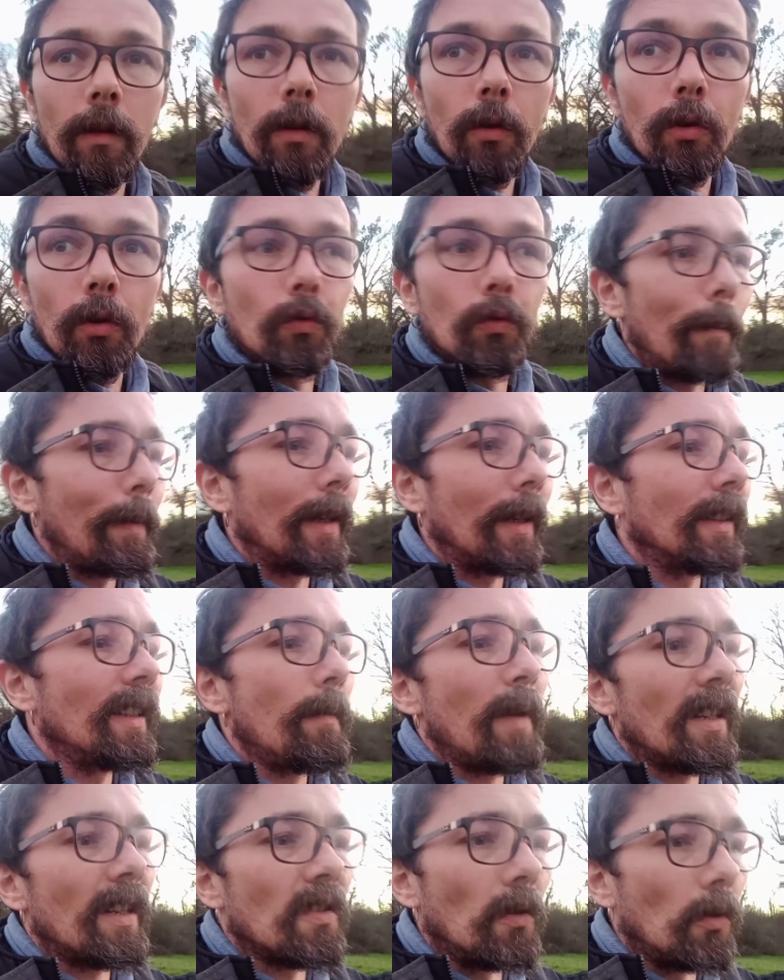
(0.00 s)
Que ce soit par
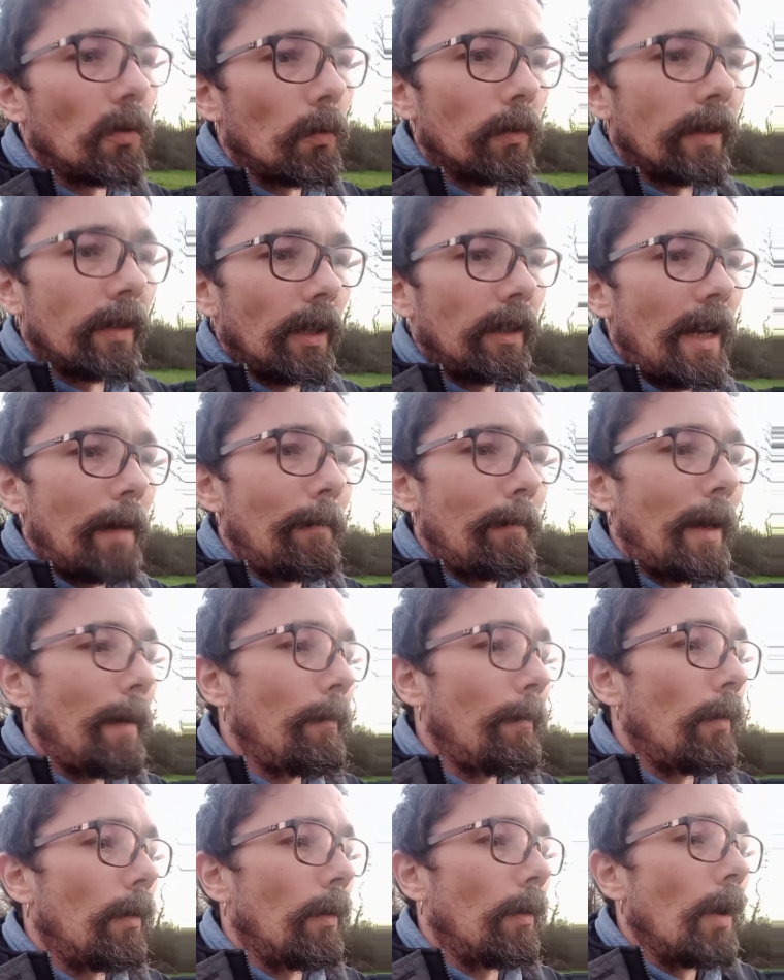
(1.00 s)
des personnes concernées
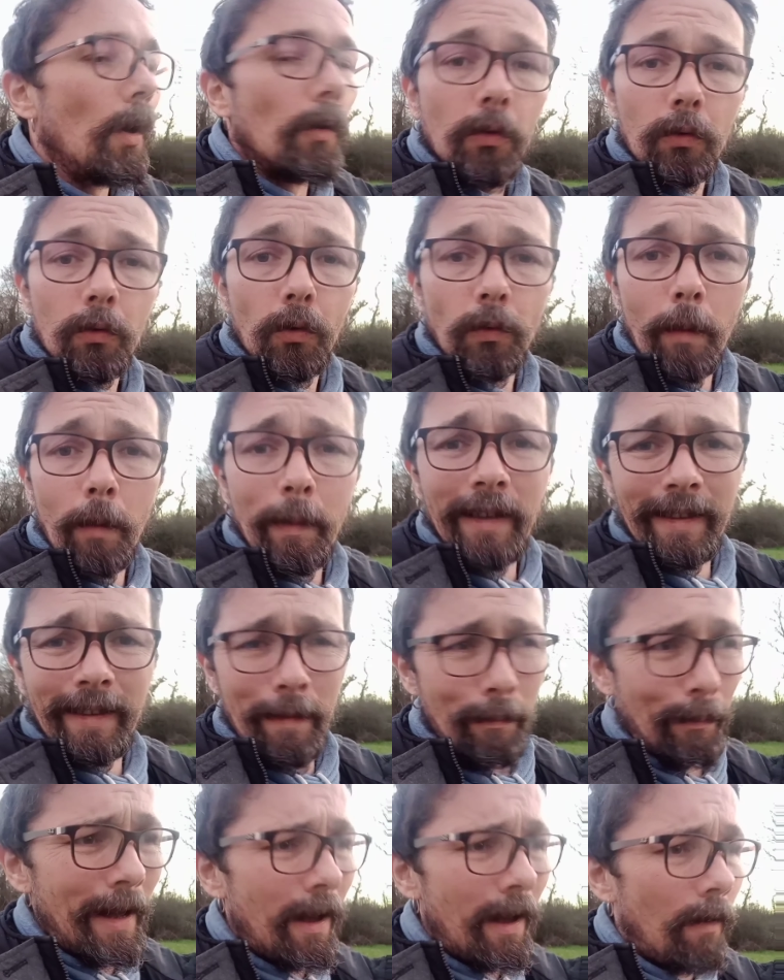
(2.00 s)
elles-mêmes, euh, que ce soit par des
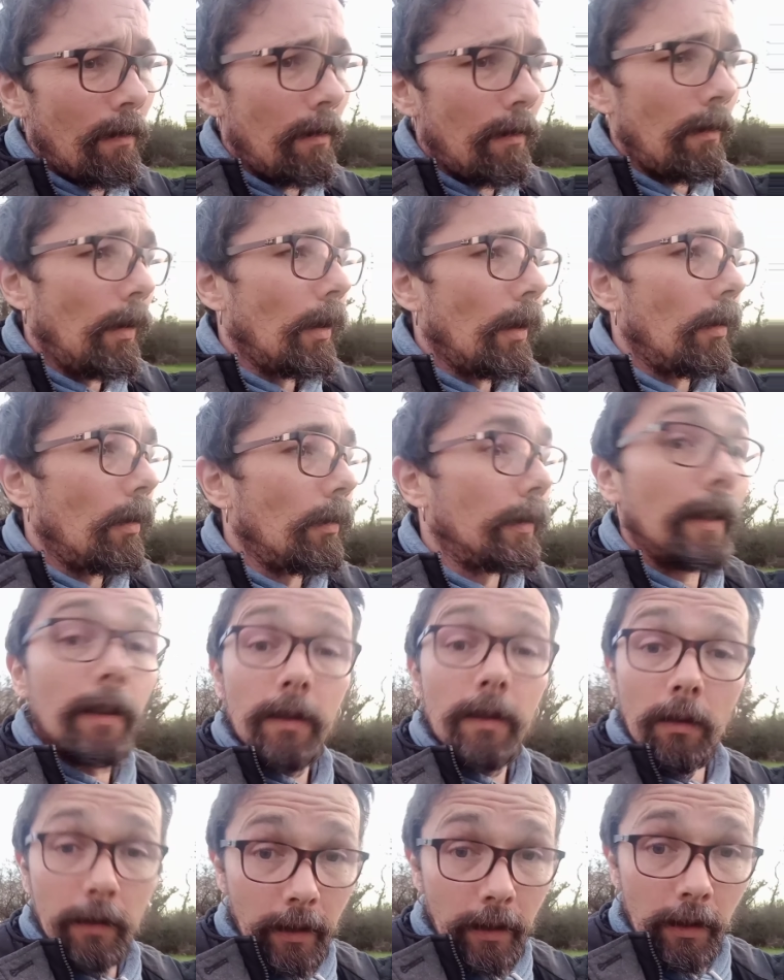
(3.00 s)
parents, euh,
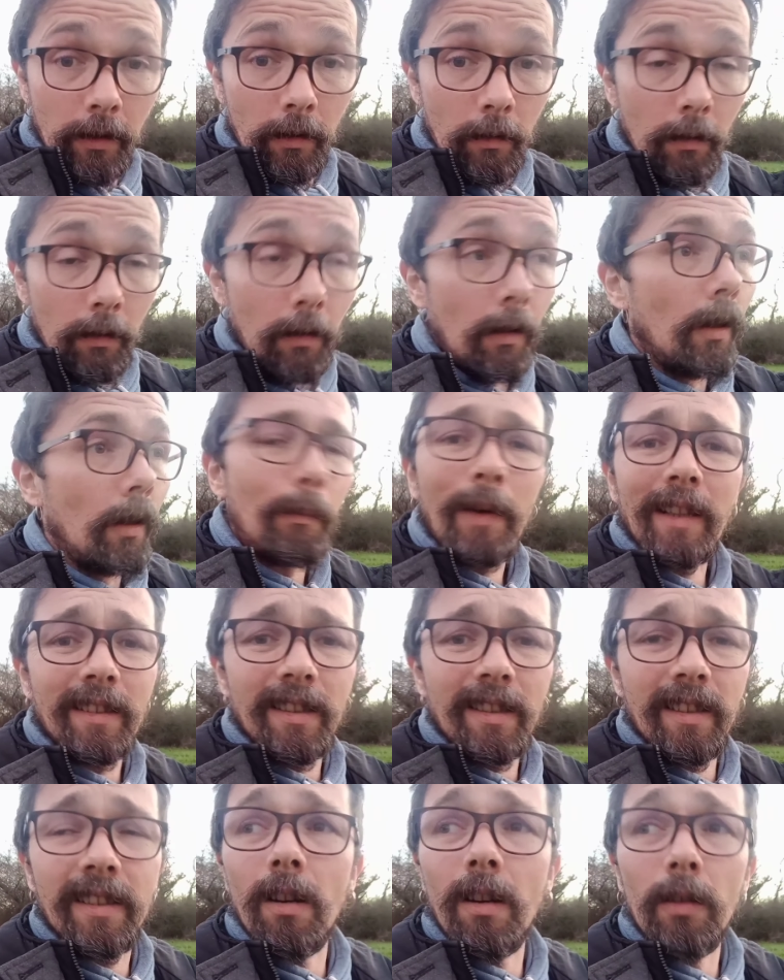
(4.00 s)
des enseignants, des
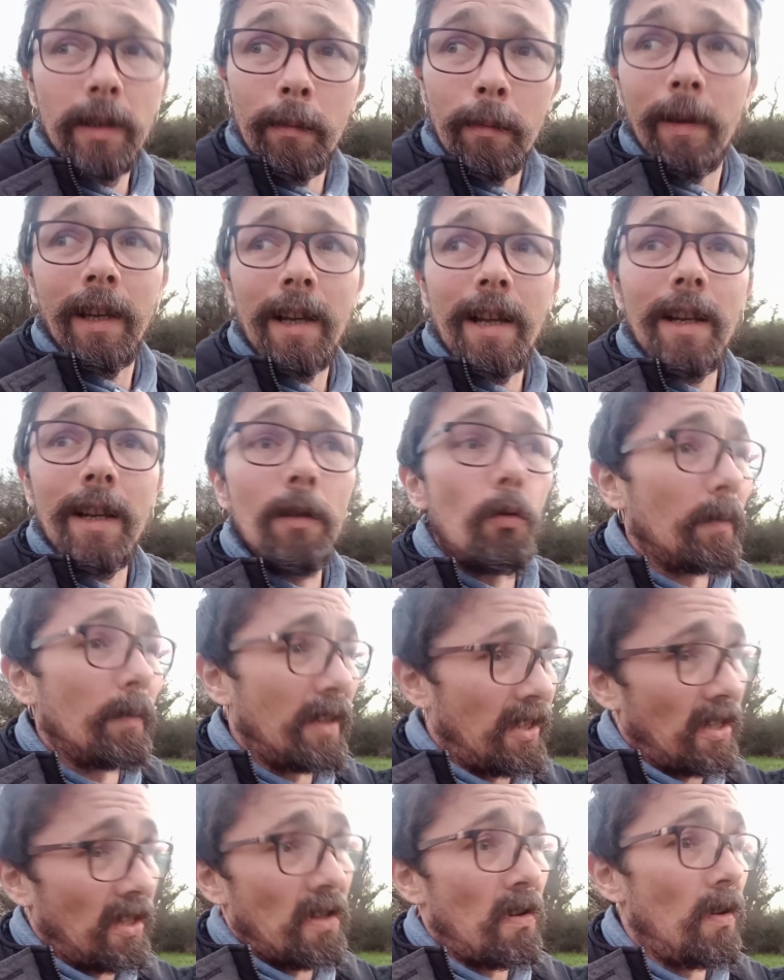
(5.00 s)
praticiens en libéral,
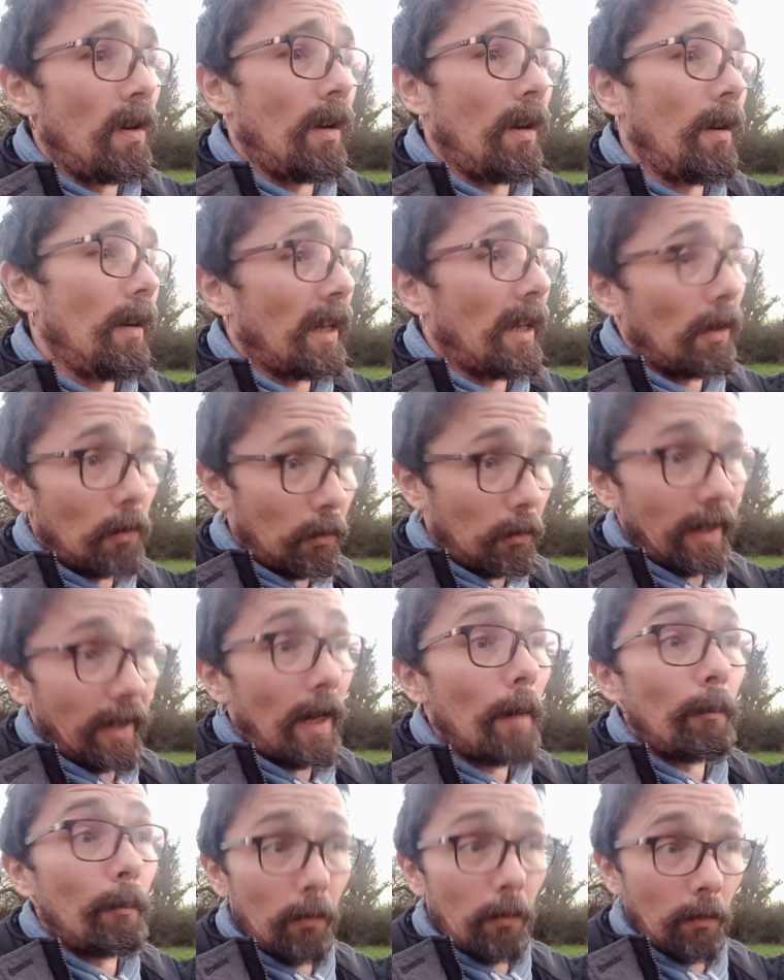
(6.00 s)
psychologues,
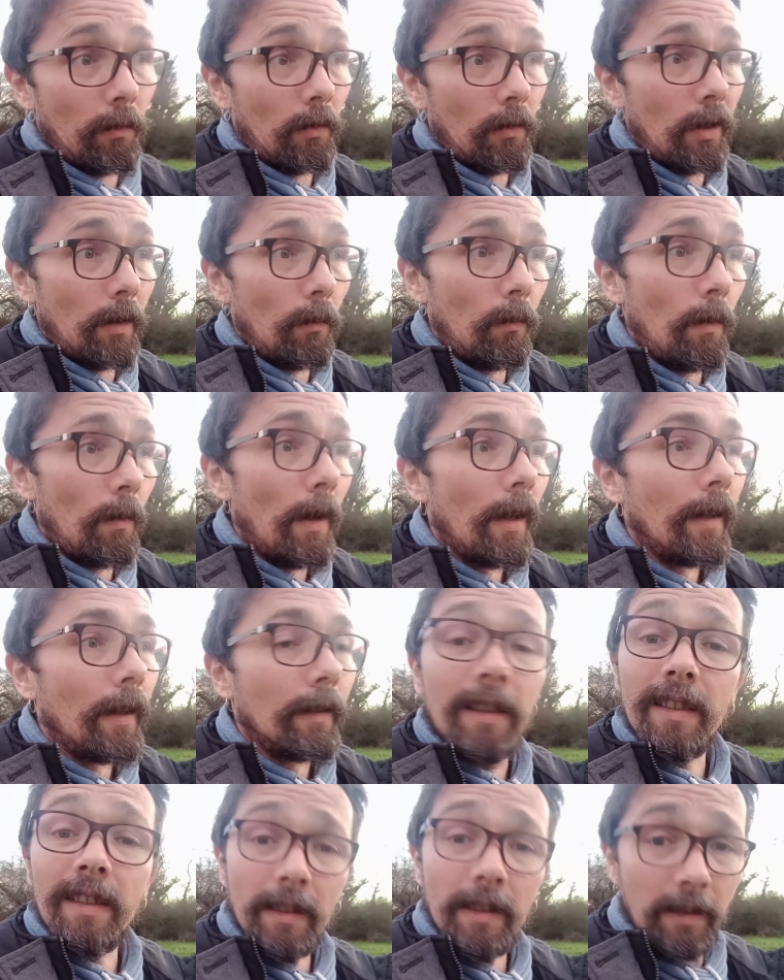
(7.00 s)
ergothérapeutes que j'ai eu,
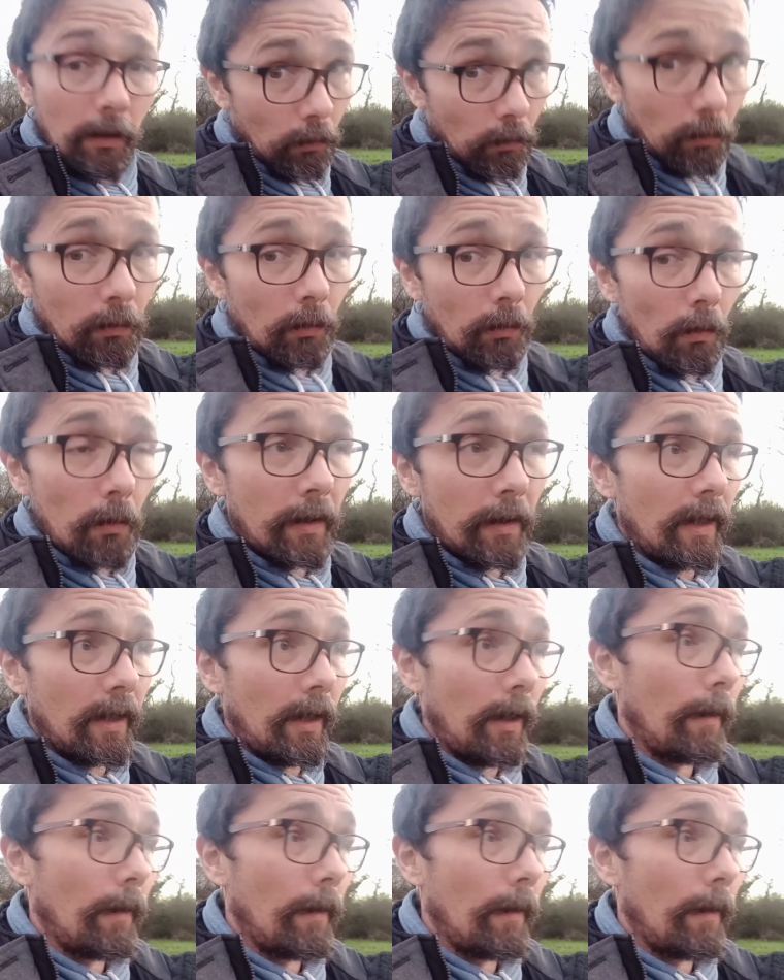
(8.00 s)
des institutions aussi,